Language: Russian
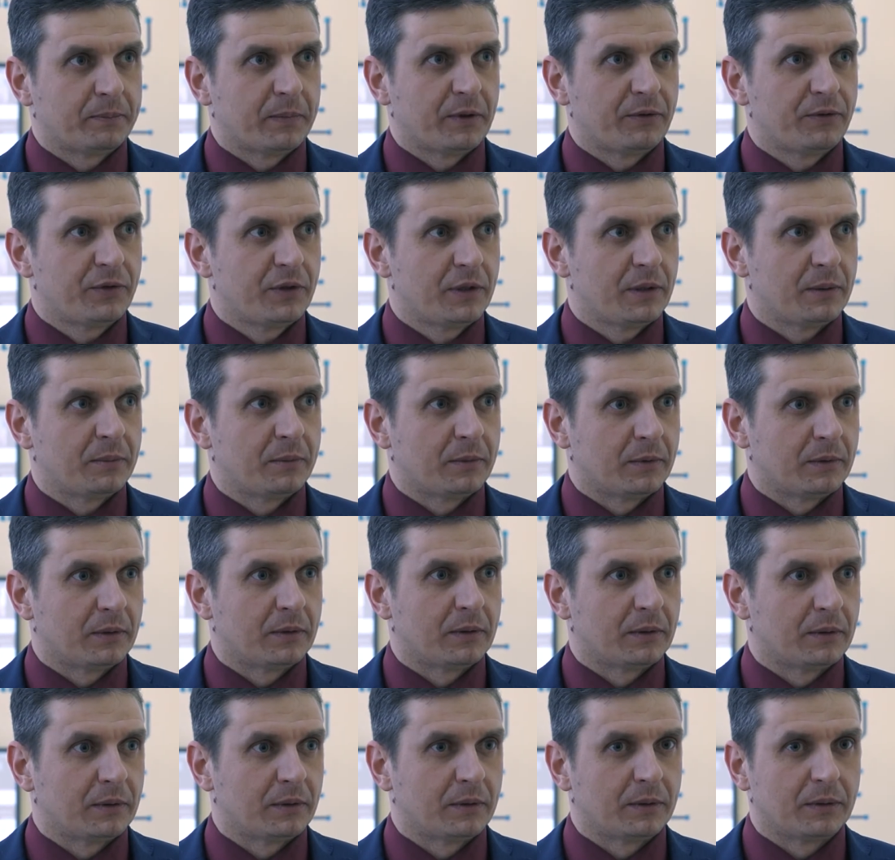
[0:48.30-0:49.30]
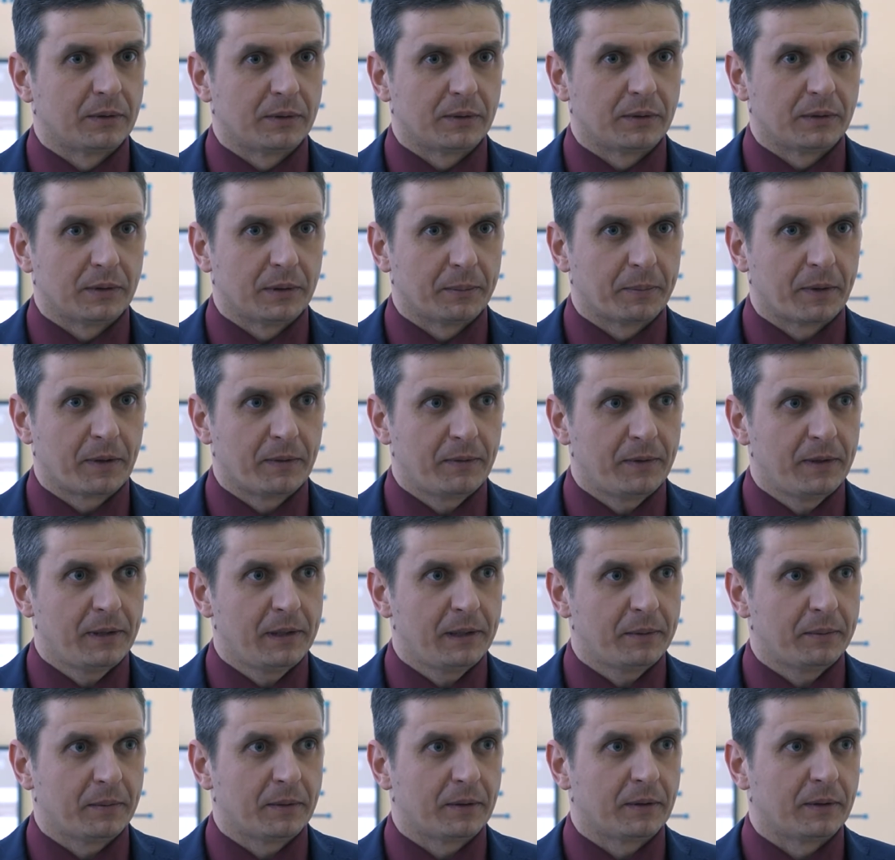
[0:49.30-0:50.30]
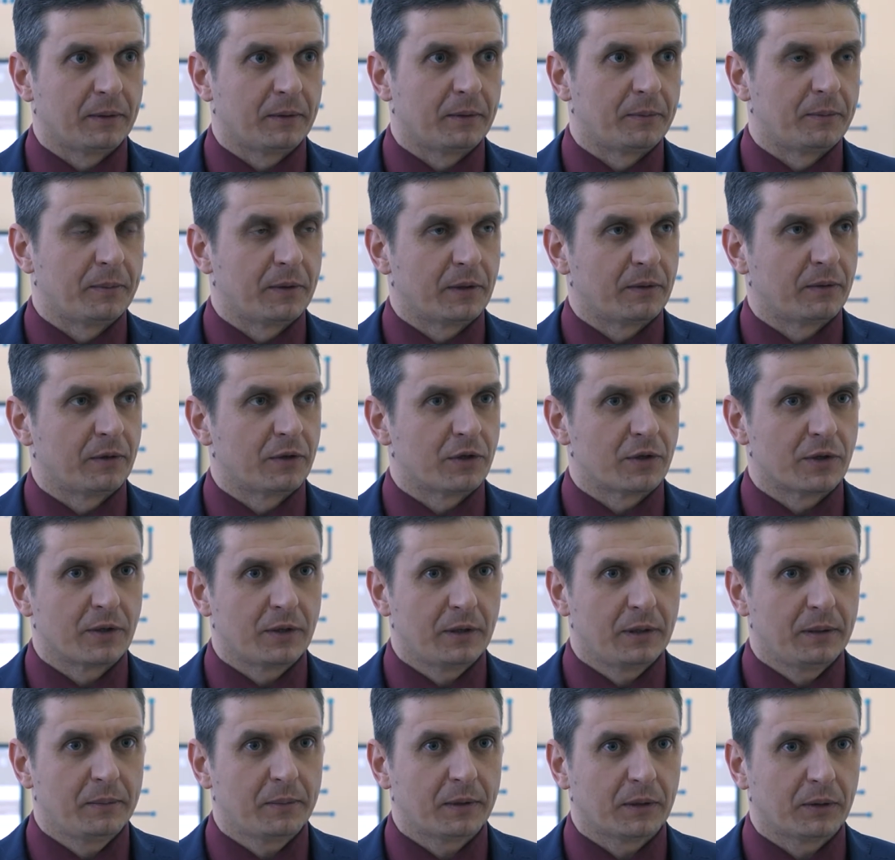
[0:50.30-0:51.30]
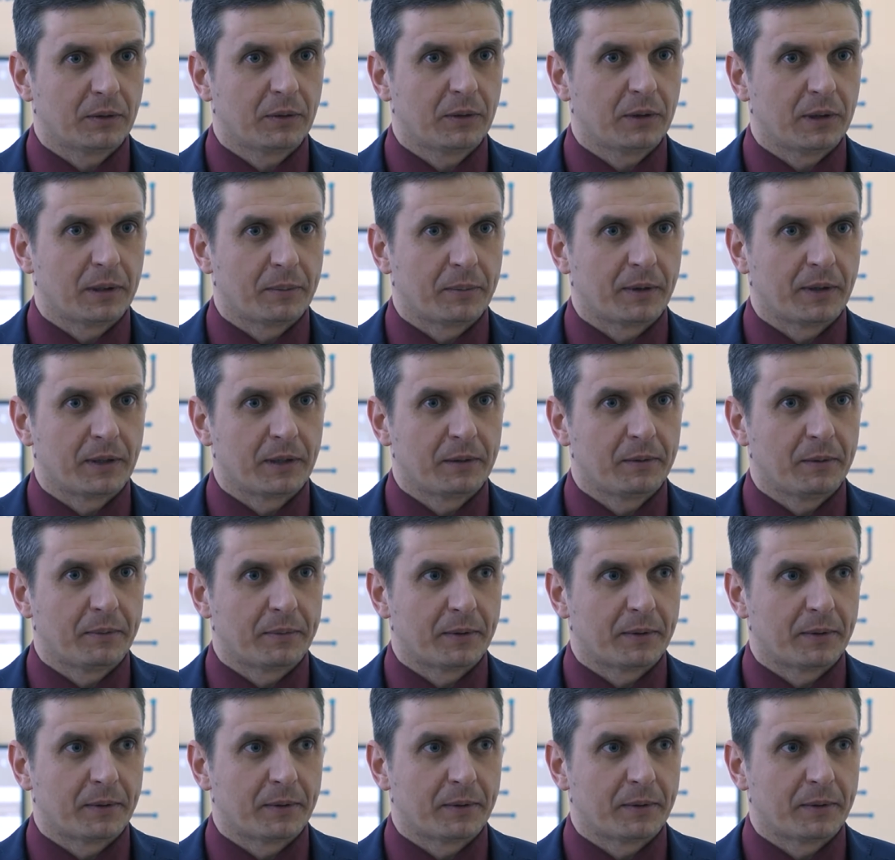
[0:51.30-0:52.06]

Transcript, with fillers: по всем э, направлениям э, первоочередным, которые необходимо